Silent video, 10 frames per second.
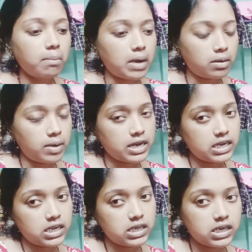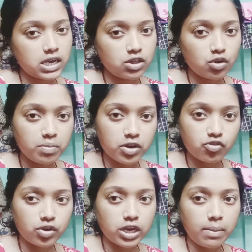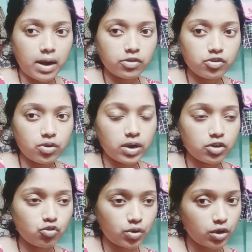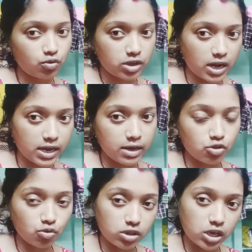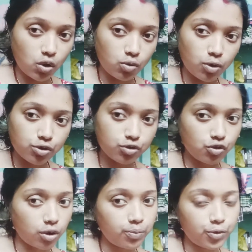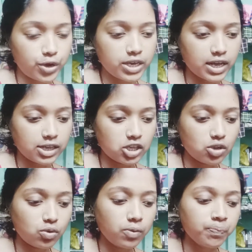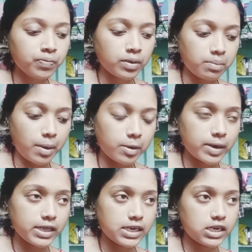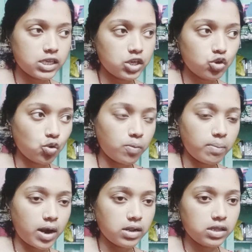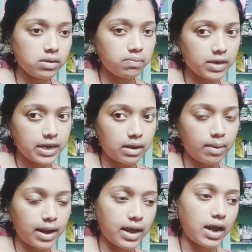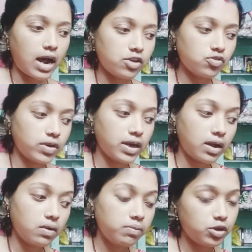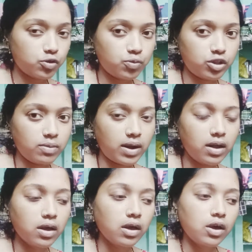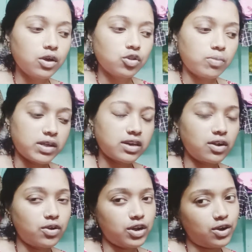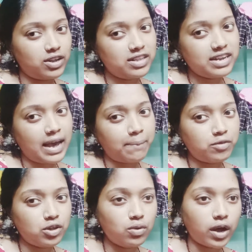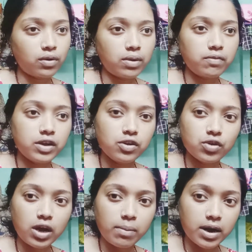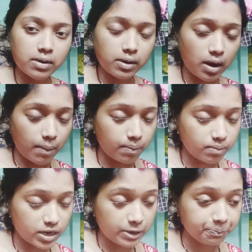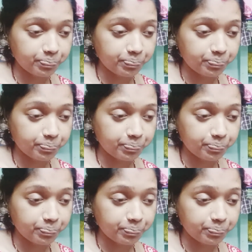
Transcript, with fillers: বারবারই এসেছি সেই দিনও মেয়ের শরীরটা ভালো ছিল না চোখে খোঁচা লেগে চোখ দিয়ে অনবরত জল পড়েই যাচ্ছিল বাবার বাড়িতে এসেছি সোমবার দিন বিকেলবেলায় আজ হয়ে গেল বৃহস্পতিবার তো মাঝখানে অনেক কটা দিন গ্যাপ ছিল কেননা ভিডিওটা আমার মানে